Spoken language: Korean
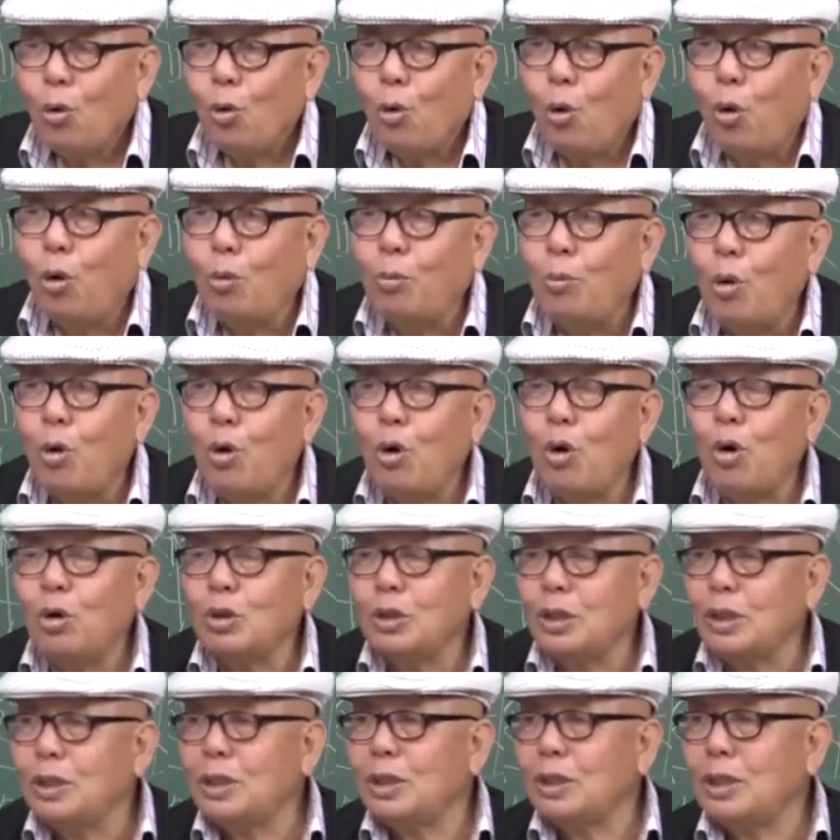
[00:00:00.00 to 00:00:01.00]

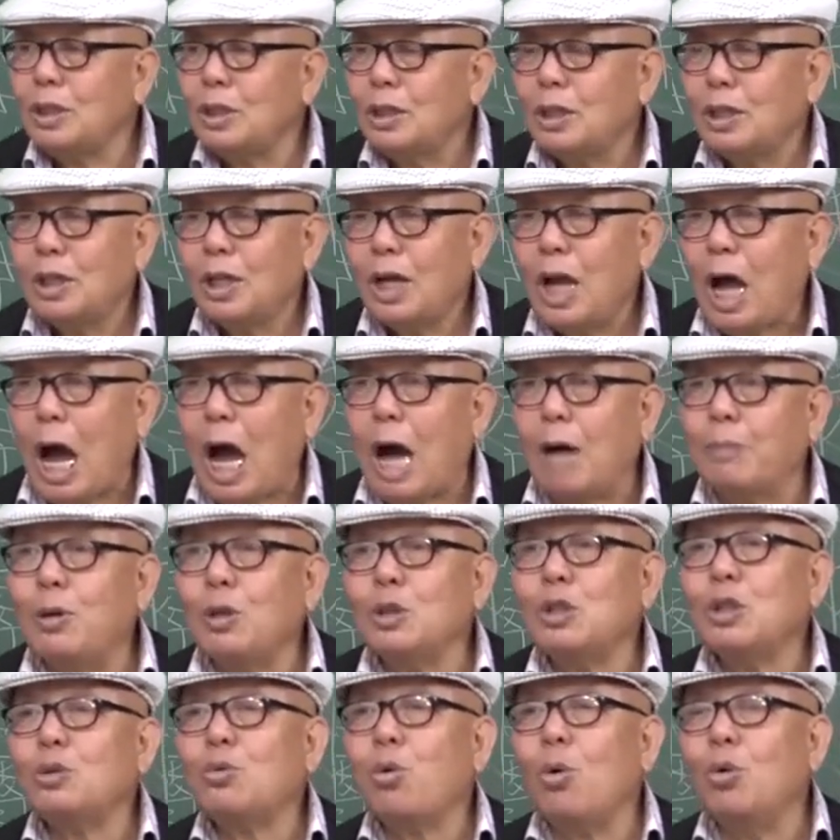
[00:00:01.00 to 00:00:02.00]
고모는
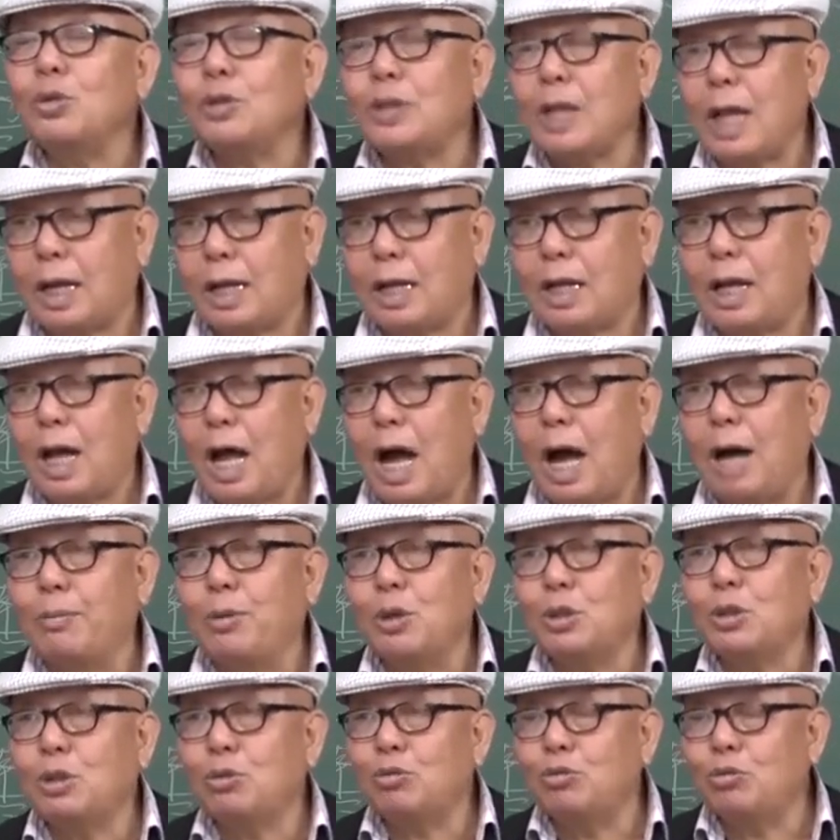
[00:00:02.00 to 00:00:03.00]
아버지 동생,
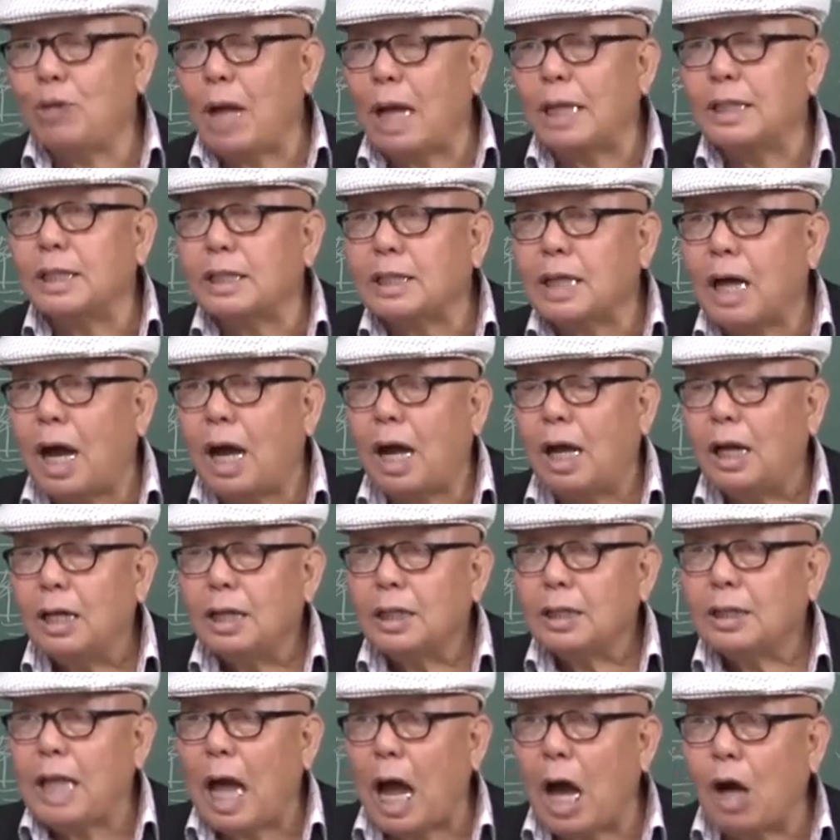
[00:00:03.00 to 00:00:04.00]
아버지 누나니까
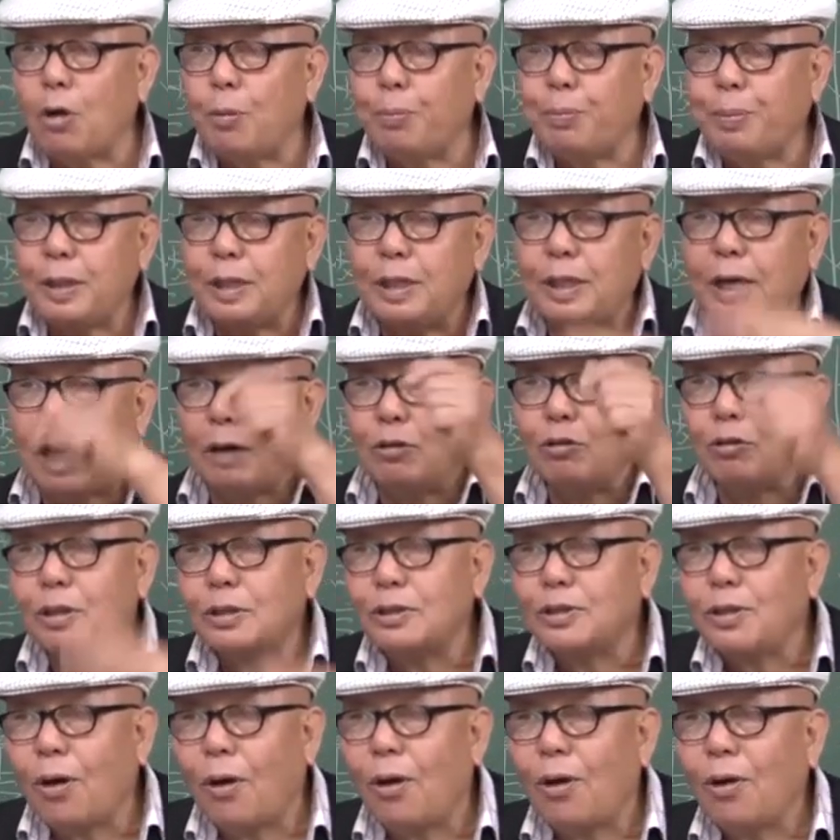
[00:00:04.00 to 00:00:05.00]
나하고 피를 나눈
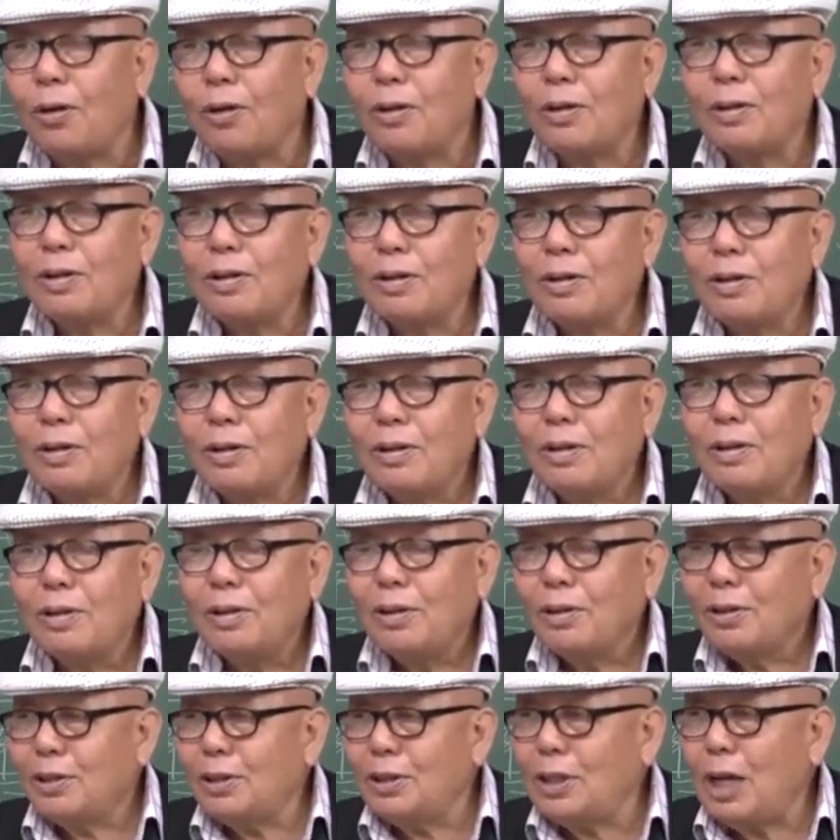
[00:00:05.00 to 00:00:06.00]
거죠.
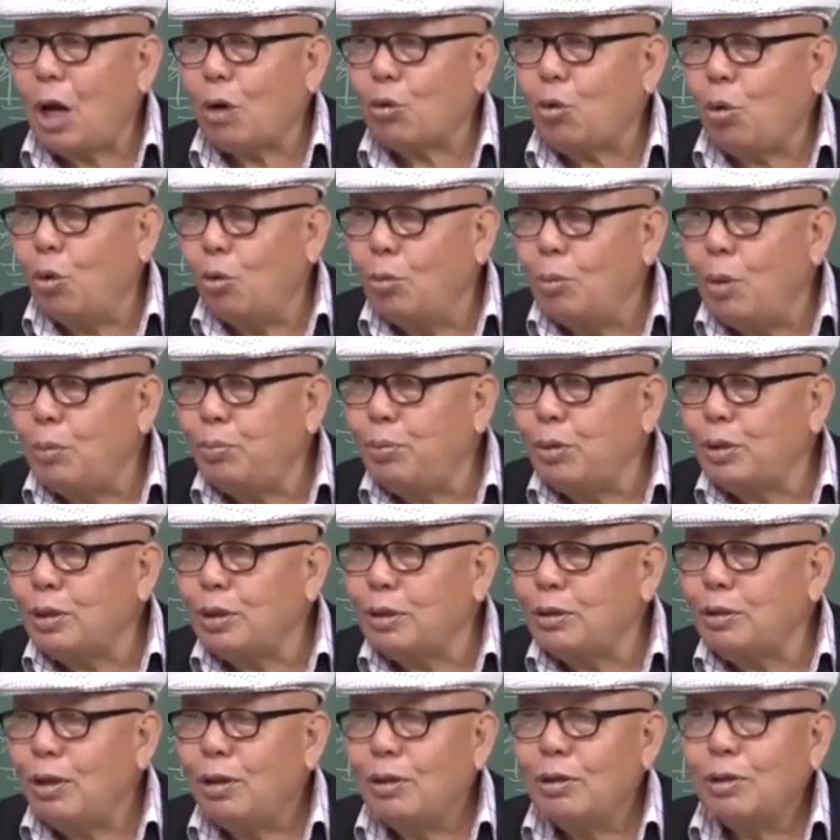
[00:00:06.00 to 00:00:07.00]
그러나
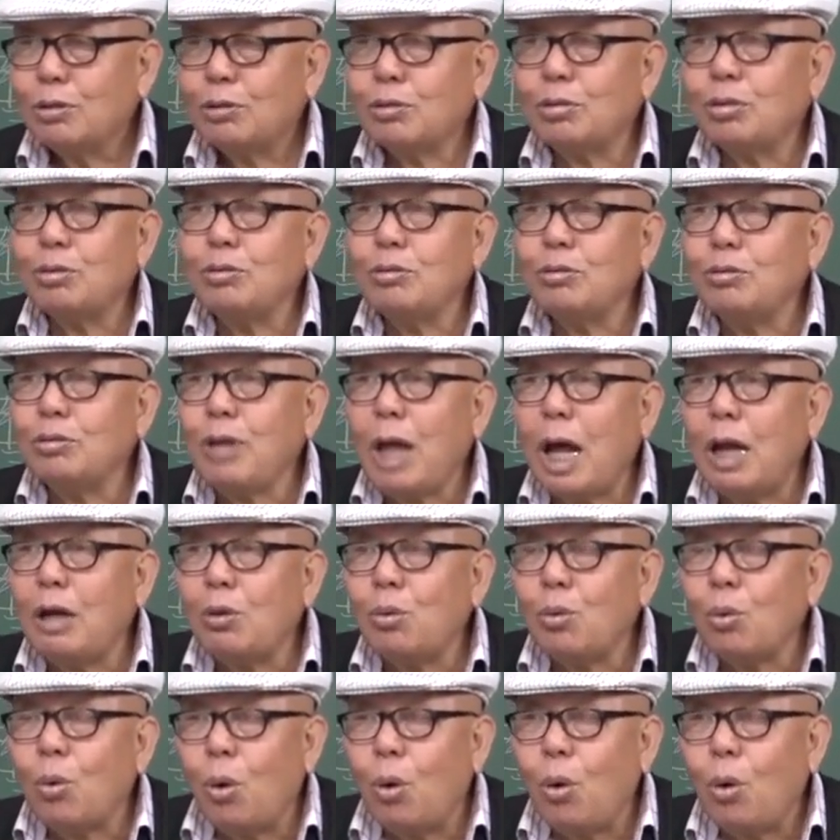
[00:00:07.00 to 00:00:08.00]
고모부는 성도
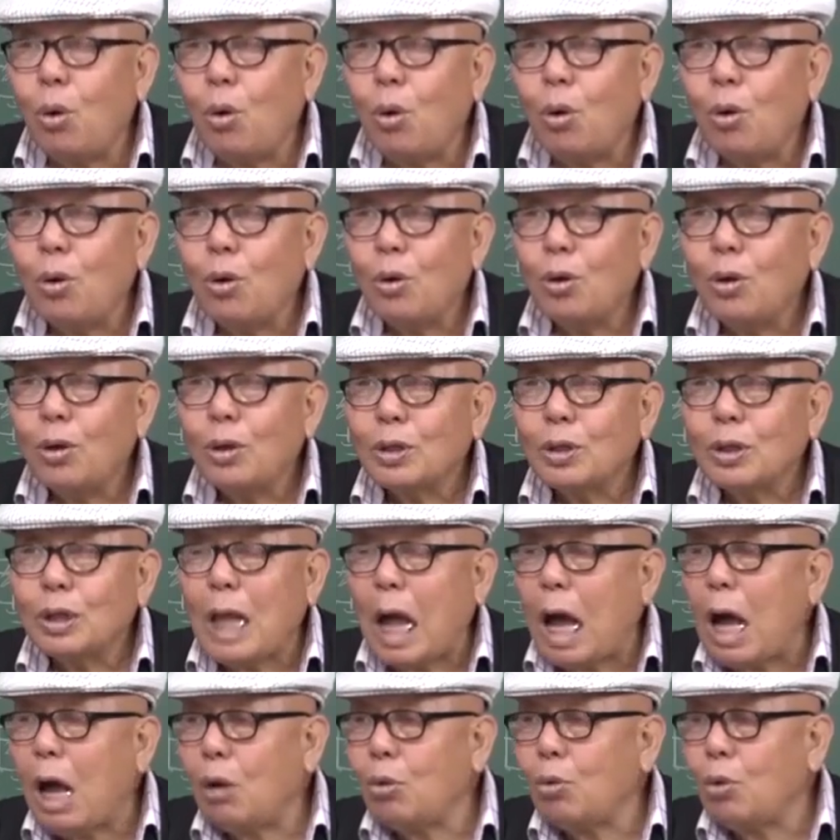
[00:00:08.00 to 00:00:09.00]
다르고
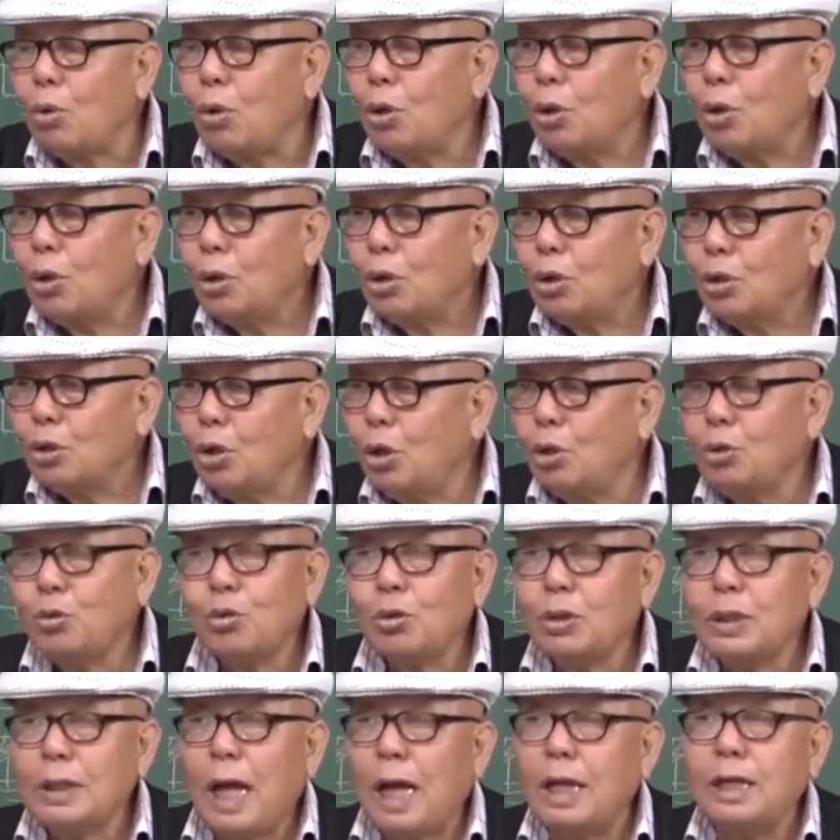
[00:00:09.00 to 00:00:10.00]
나하고
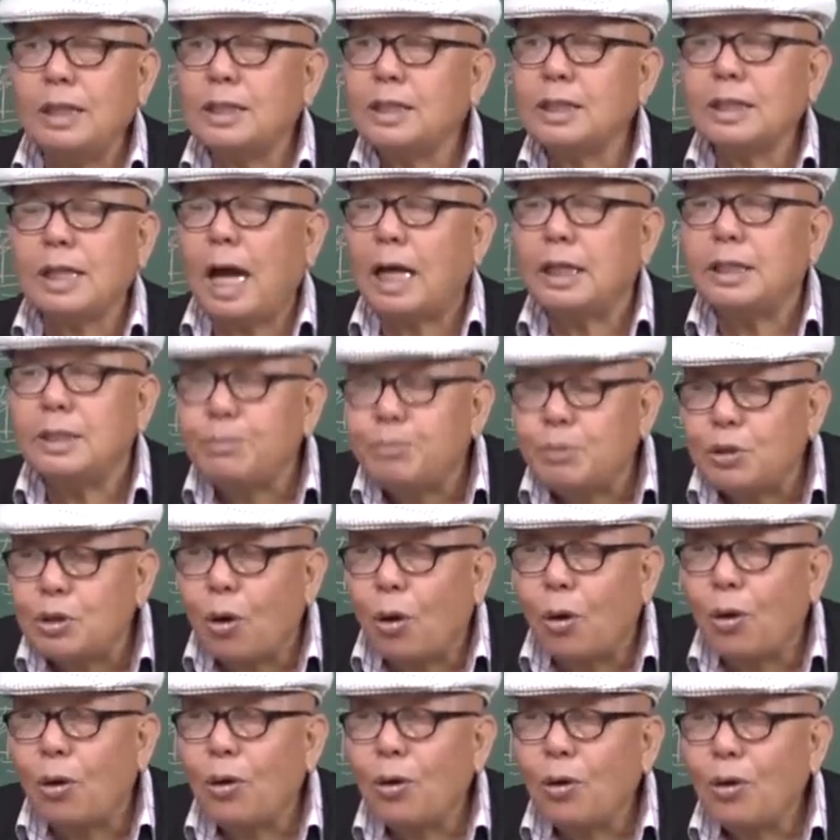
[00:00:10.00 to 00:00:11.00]
혈족이 다르니까 안
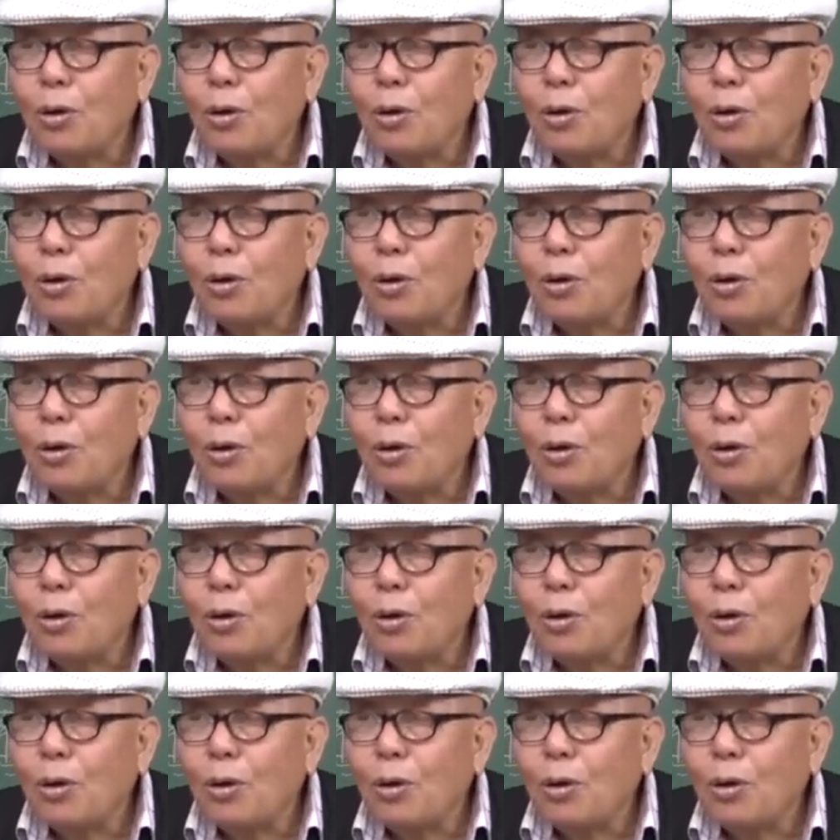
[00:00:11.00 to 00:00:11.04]
입죠.